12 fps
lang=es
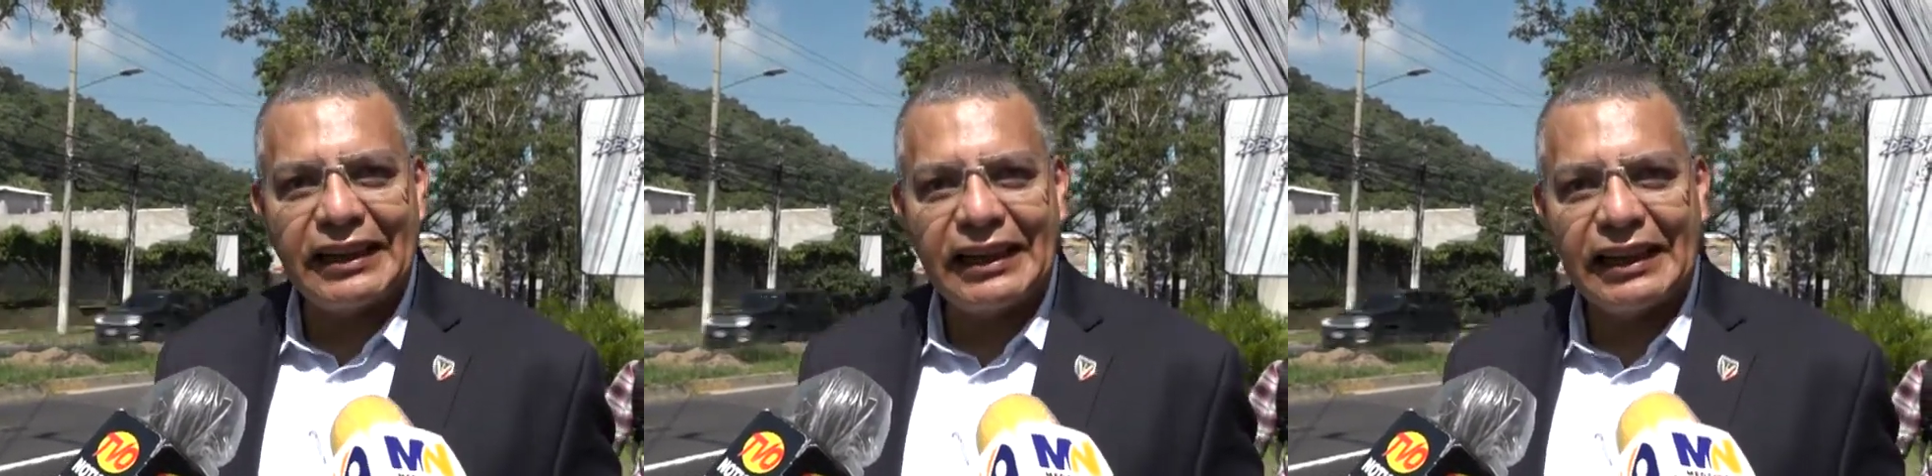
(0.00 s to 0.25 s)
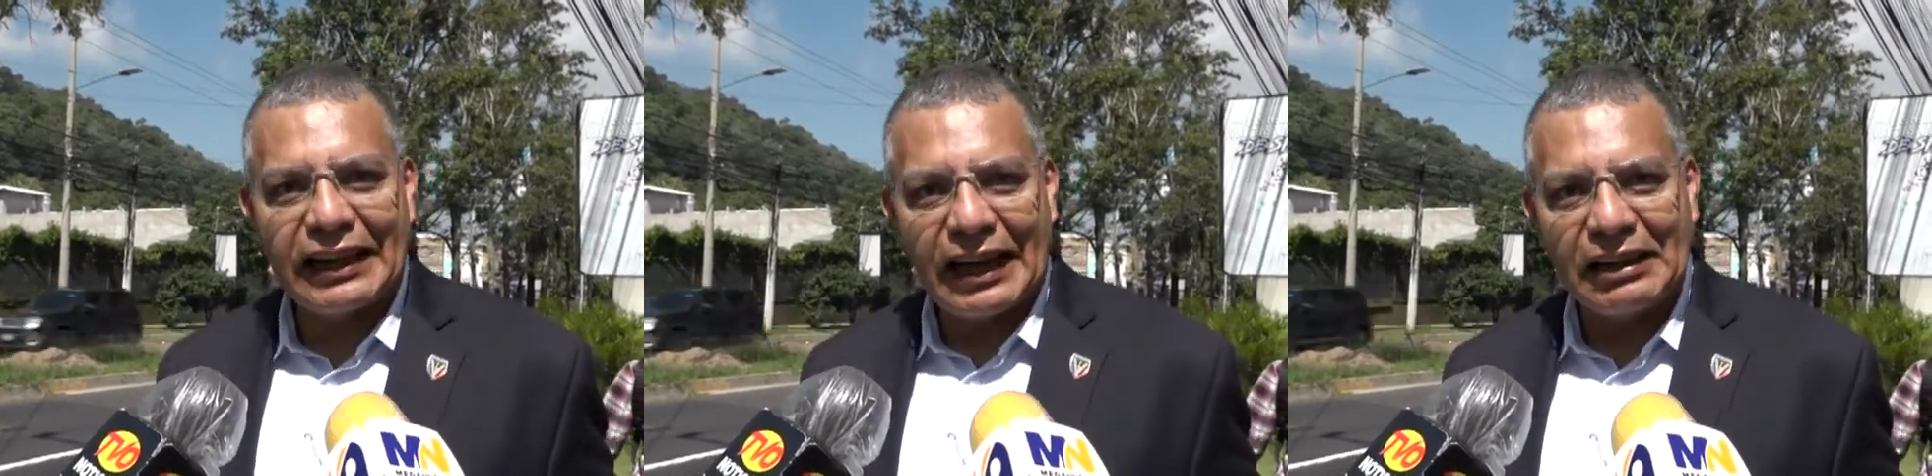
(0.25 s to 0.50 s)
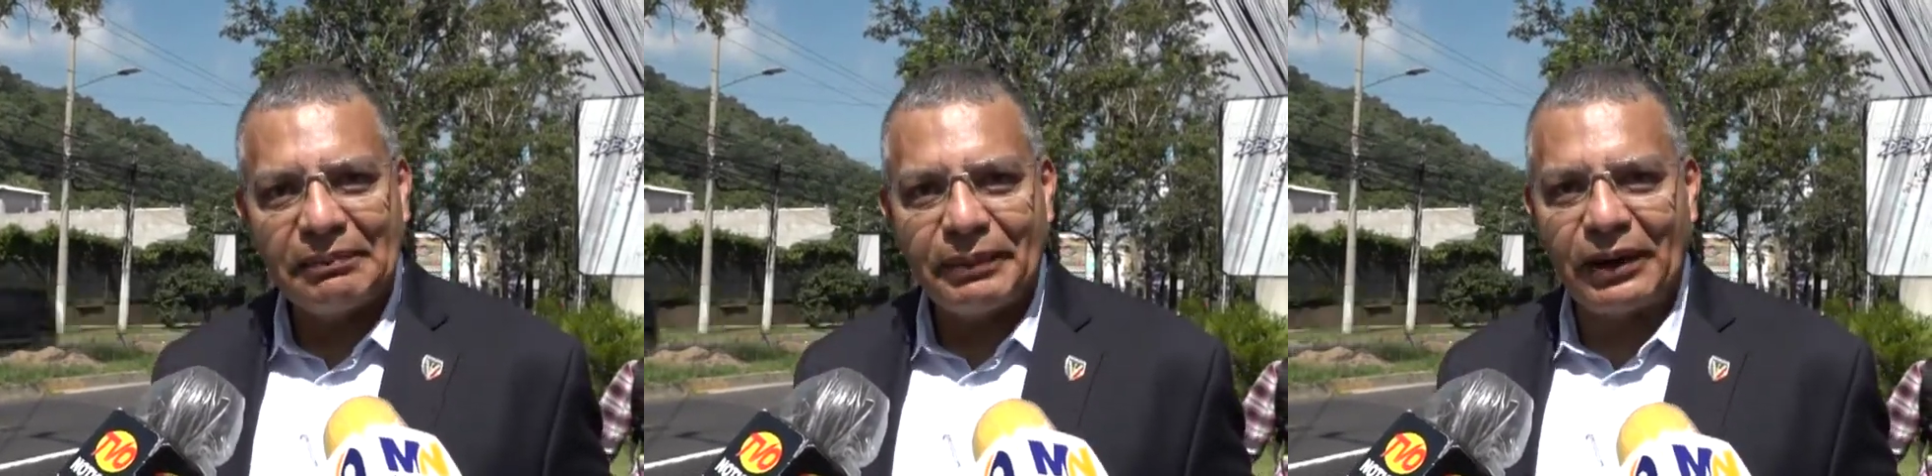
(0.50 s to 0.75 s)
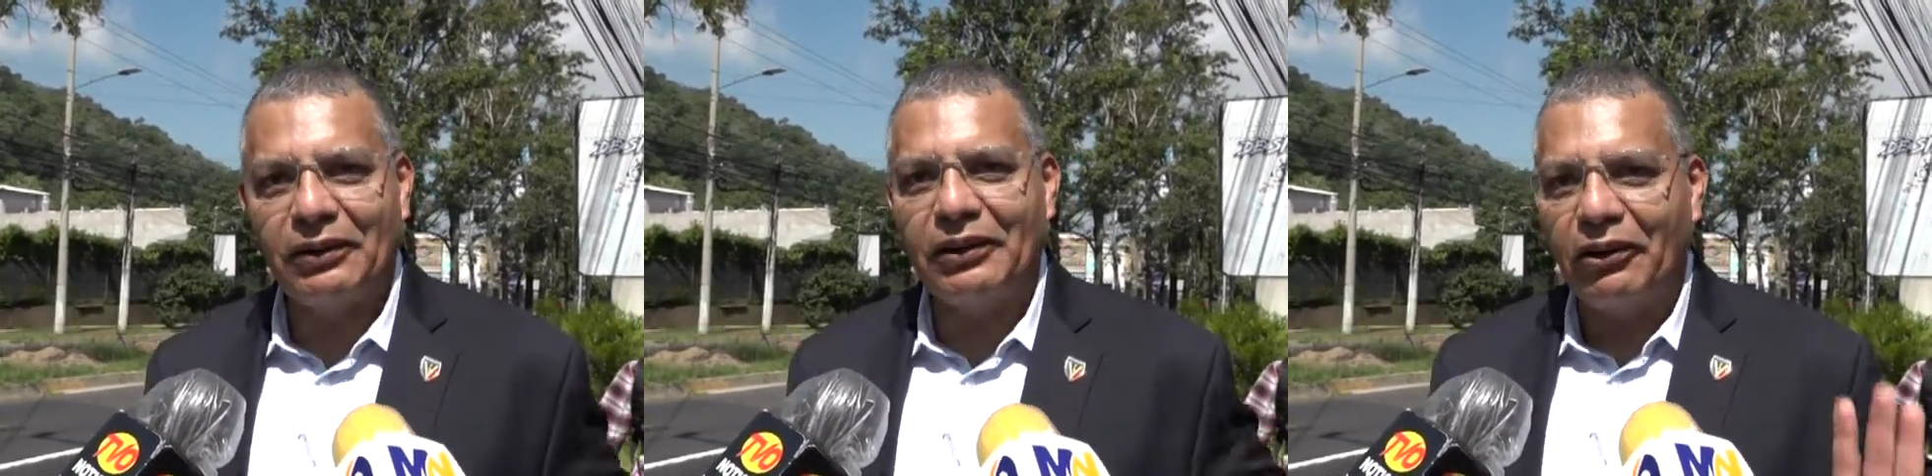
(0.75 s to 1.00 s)
ilegal,
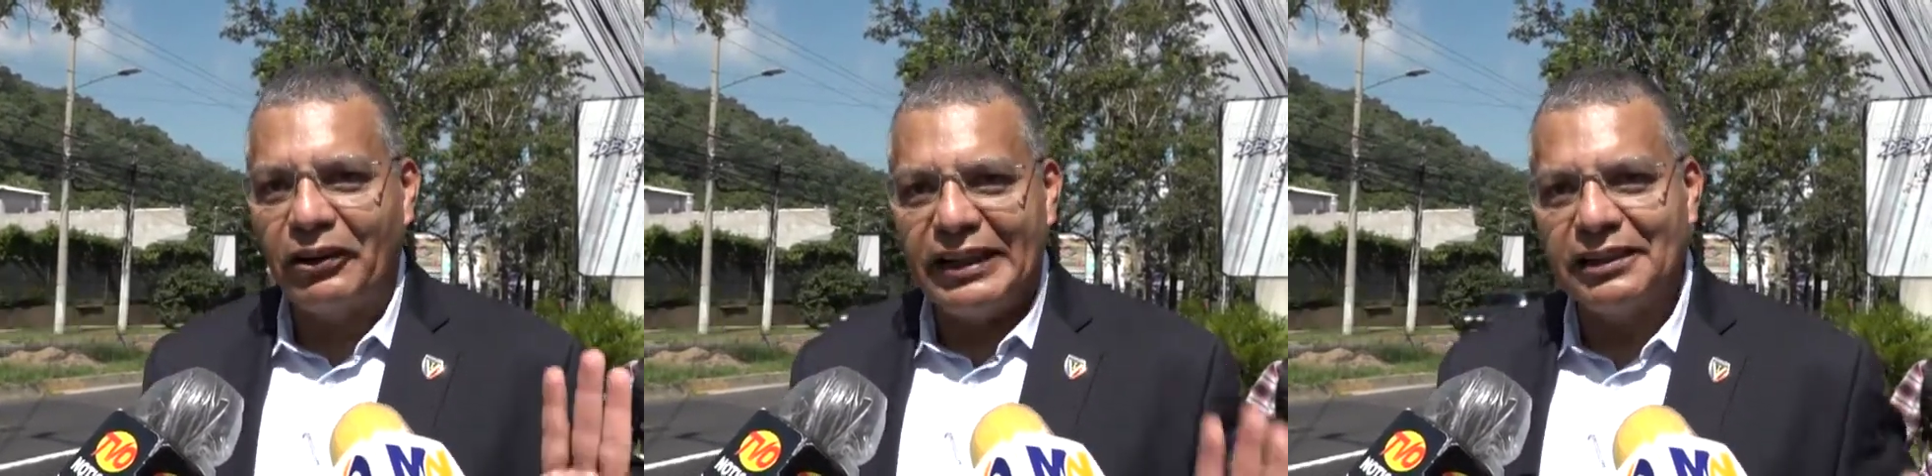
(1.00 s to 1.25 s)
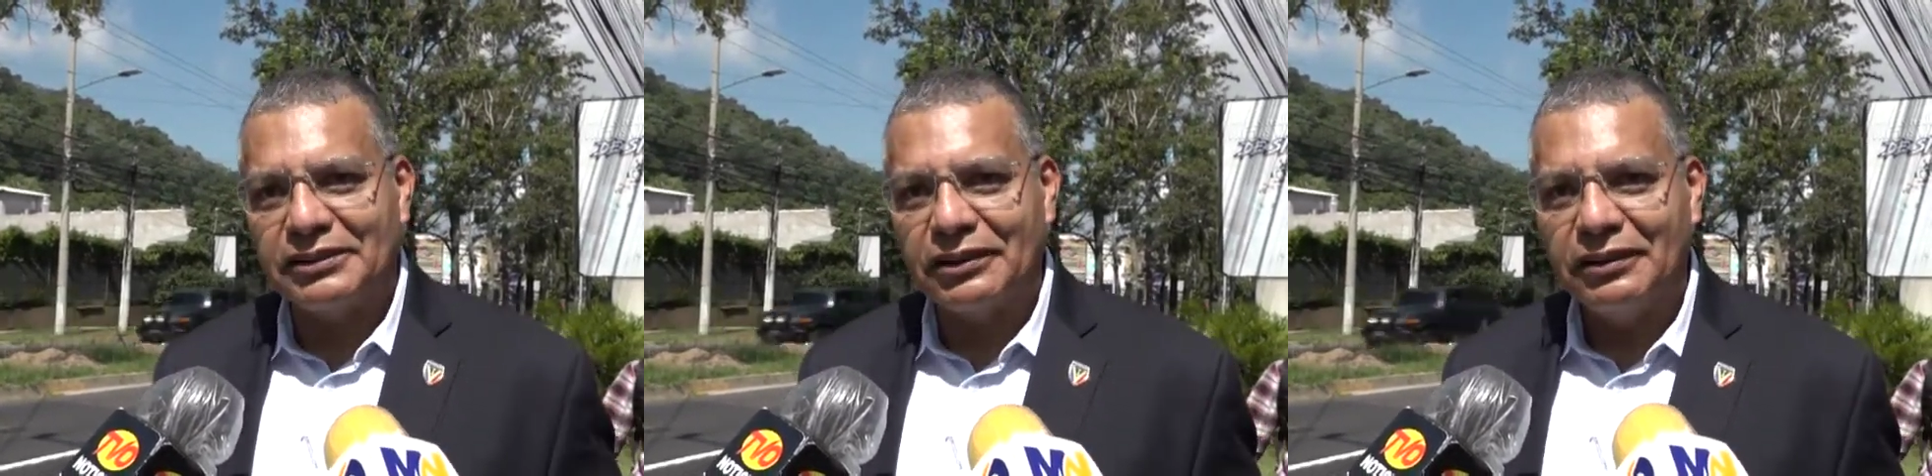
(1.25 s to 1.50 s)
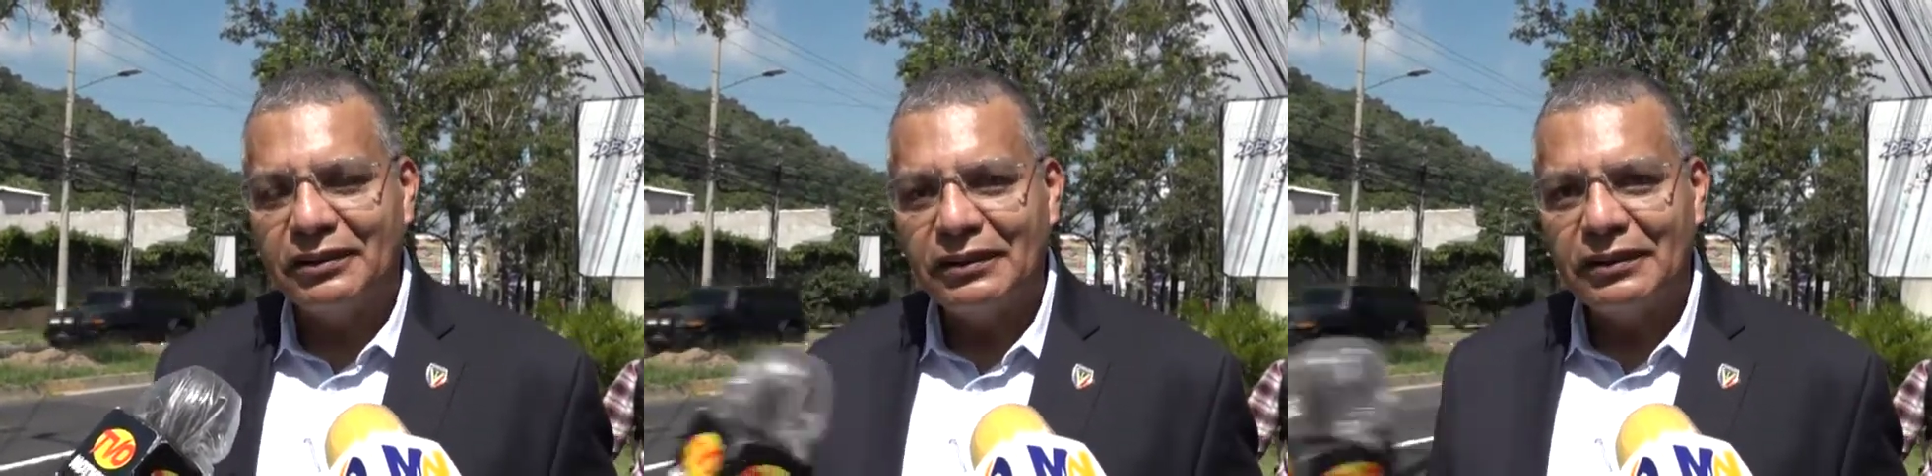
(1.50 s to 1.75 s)
pero lo hizo,